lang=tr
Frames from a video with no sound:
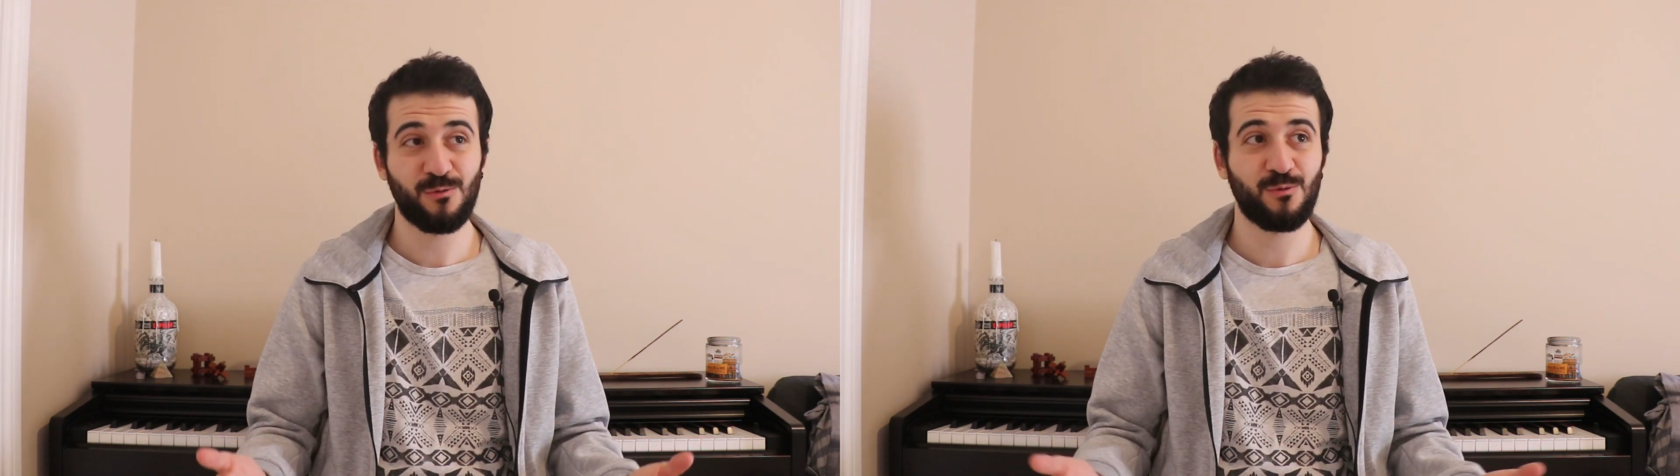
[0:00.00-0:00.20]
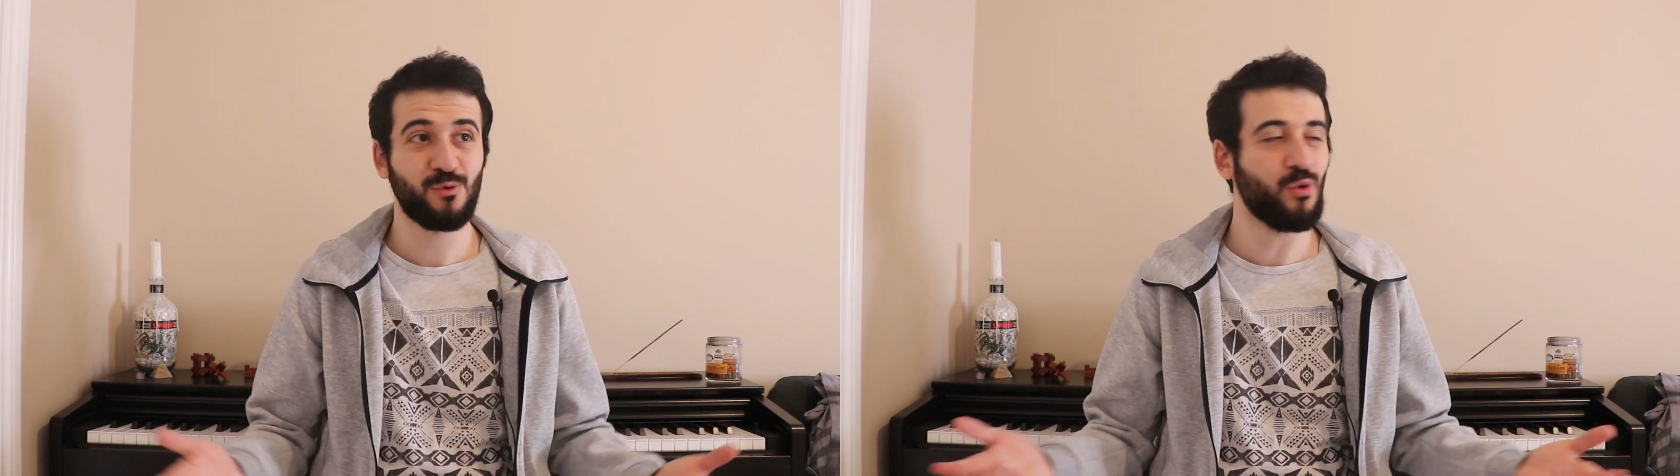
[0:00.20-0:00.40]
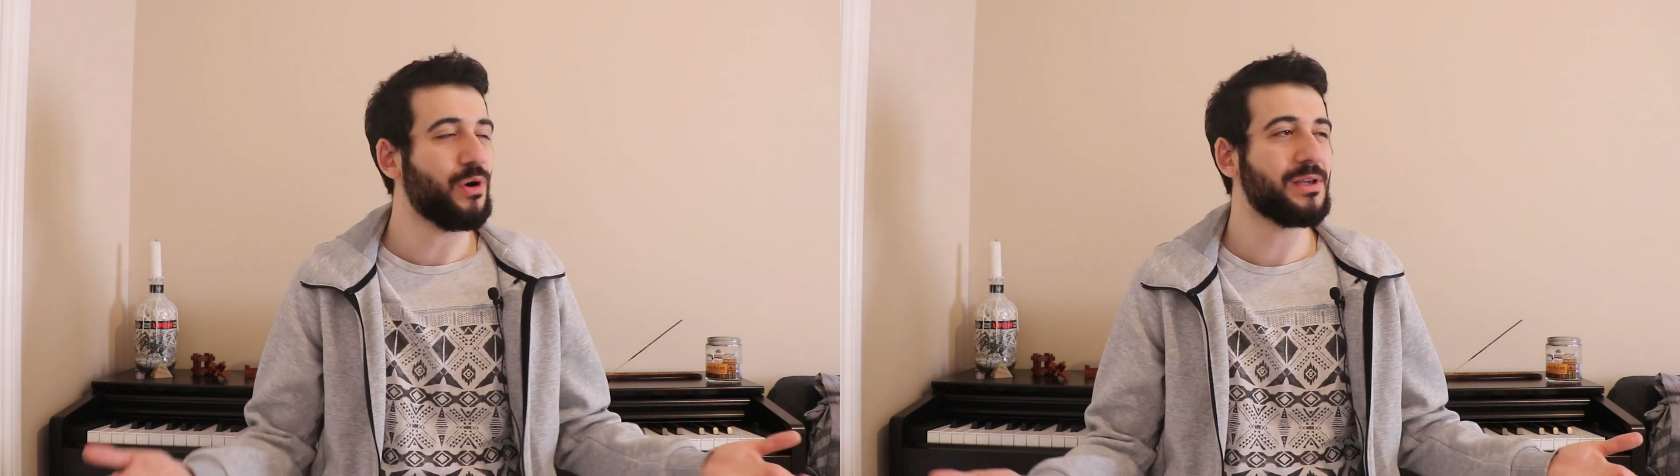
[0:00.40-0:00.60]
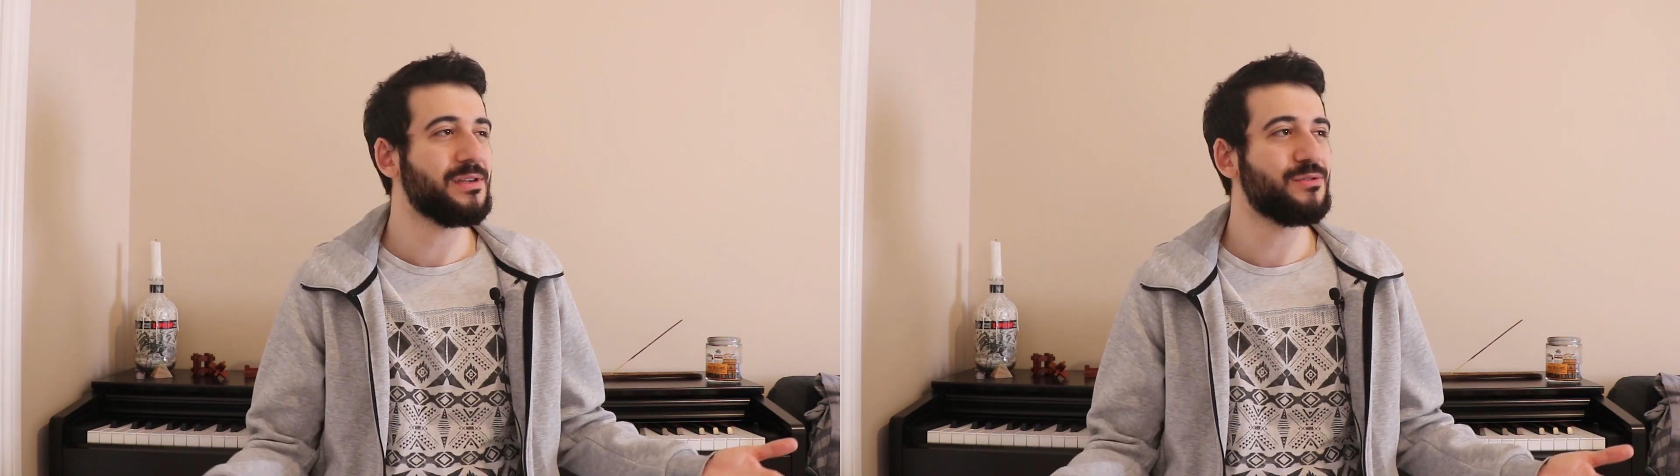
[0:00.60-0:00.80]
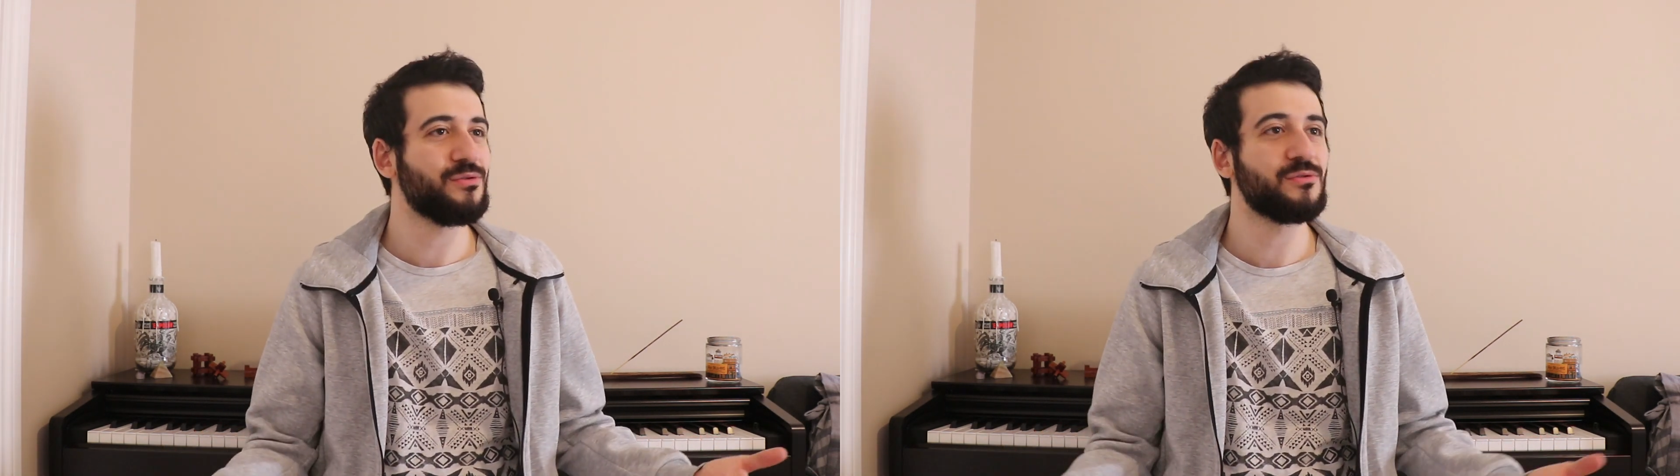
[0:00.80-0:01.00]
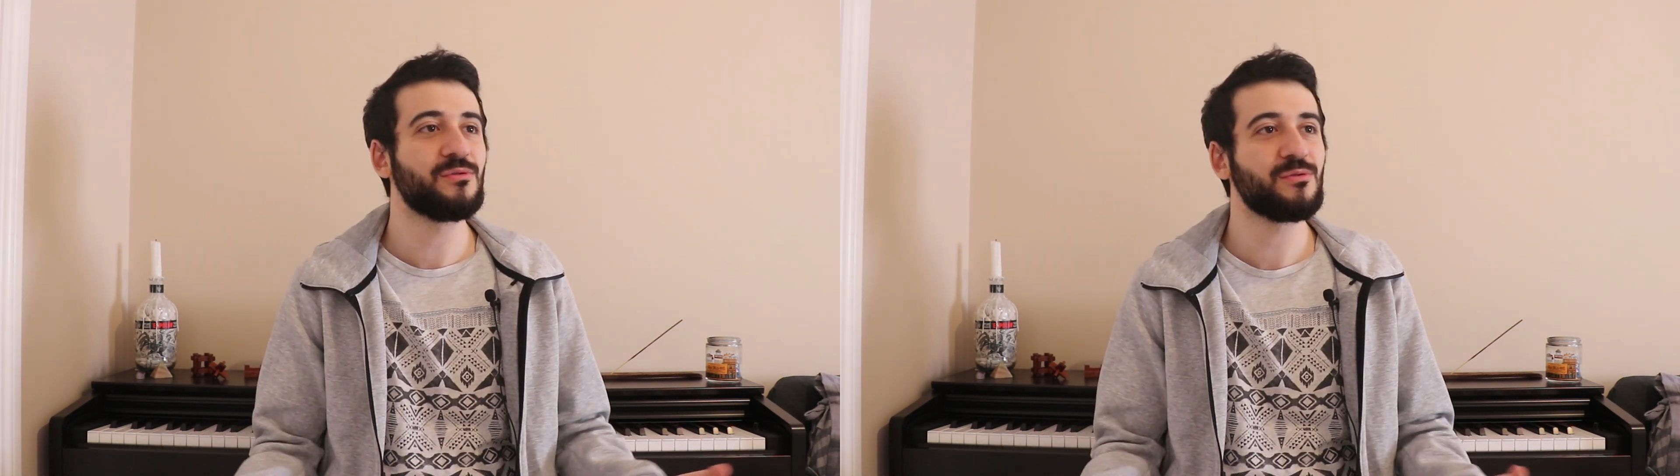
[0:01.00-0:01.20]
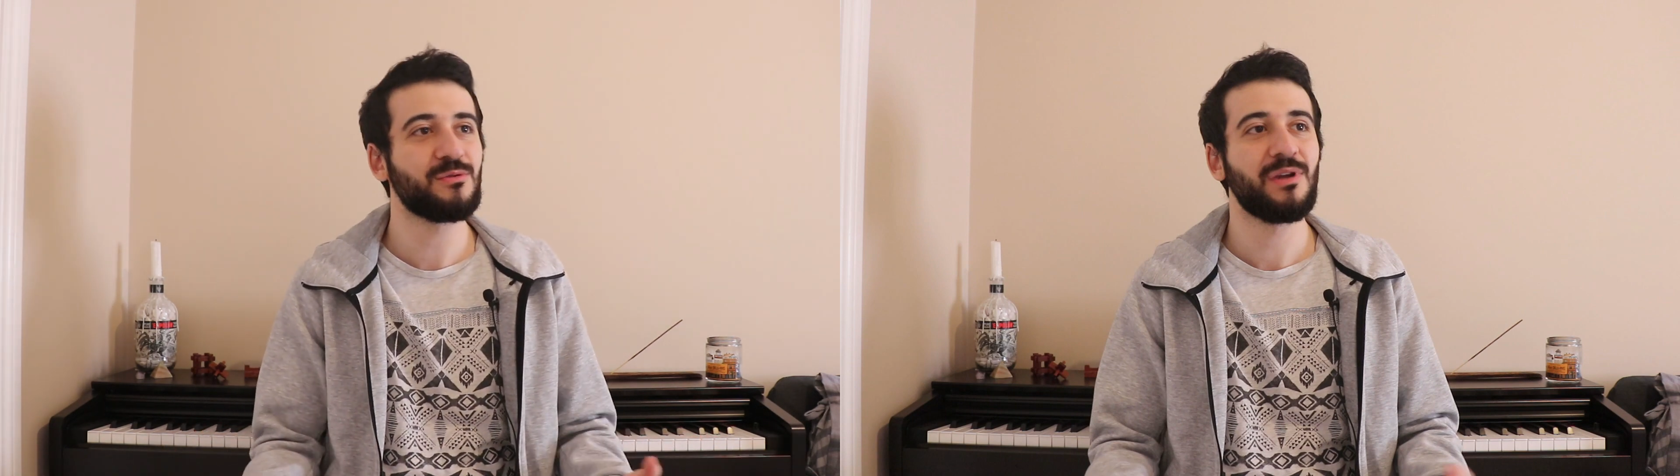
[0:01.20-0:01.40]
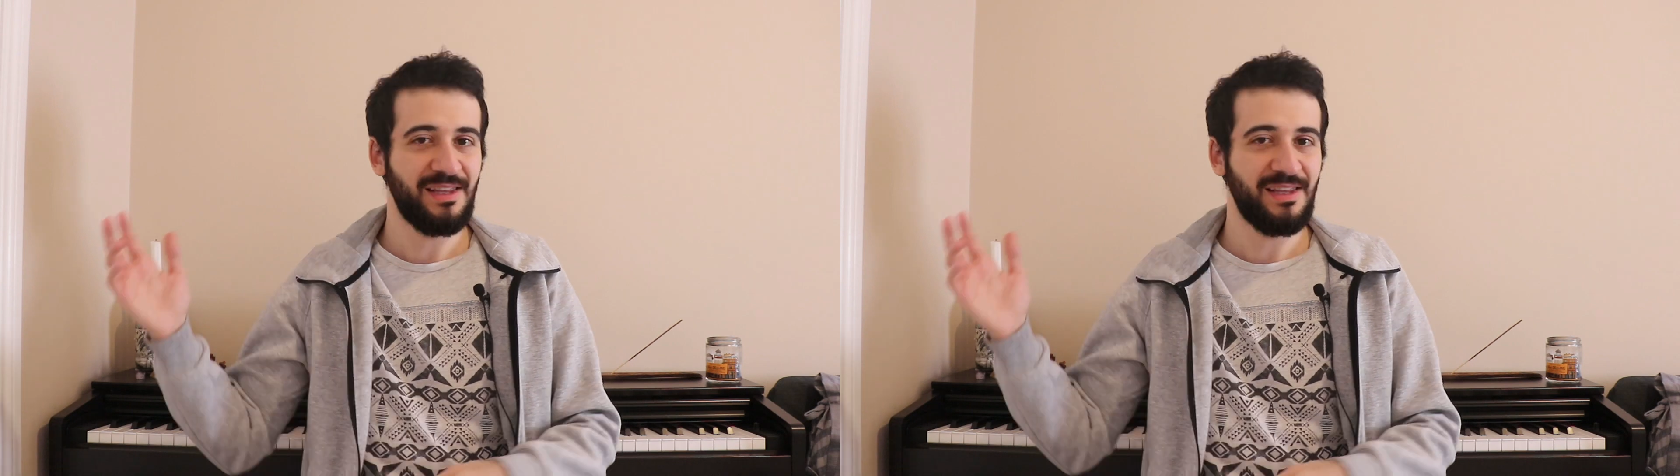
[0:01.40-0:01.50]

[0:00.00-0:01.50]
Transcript: soğan kesiyorsunuz.